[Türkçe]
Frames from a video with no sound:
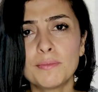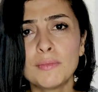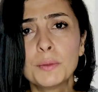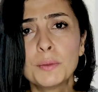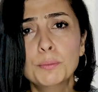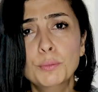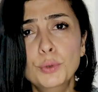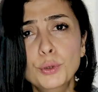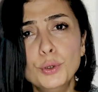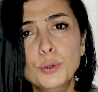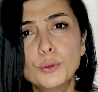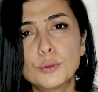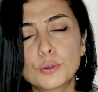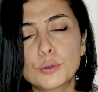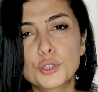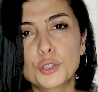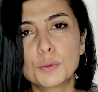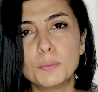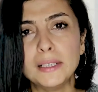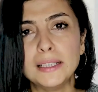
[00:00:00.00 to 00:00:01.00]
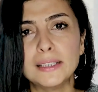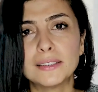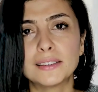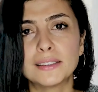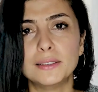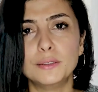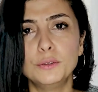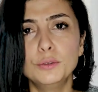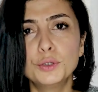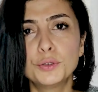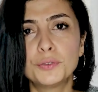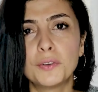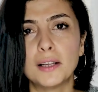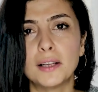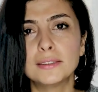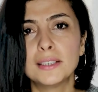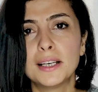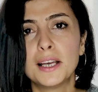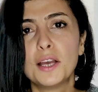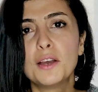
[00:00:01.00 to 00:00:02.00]
Bu görüşmelere lütfen
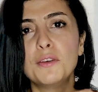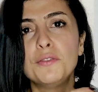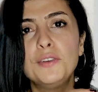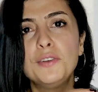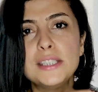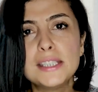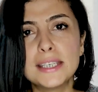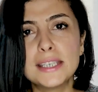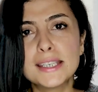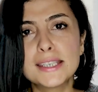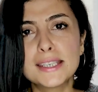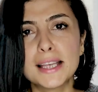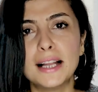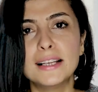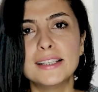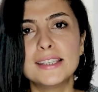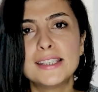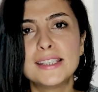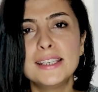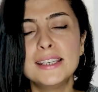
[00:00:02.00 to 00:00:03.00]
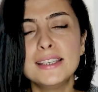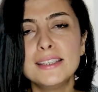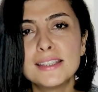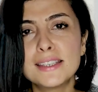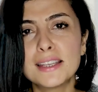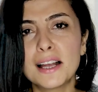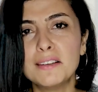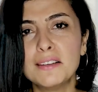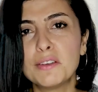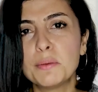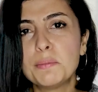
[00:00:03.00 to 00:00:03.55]
fiziksel, zihinsel ve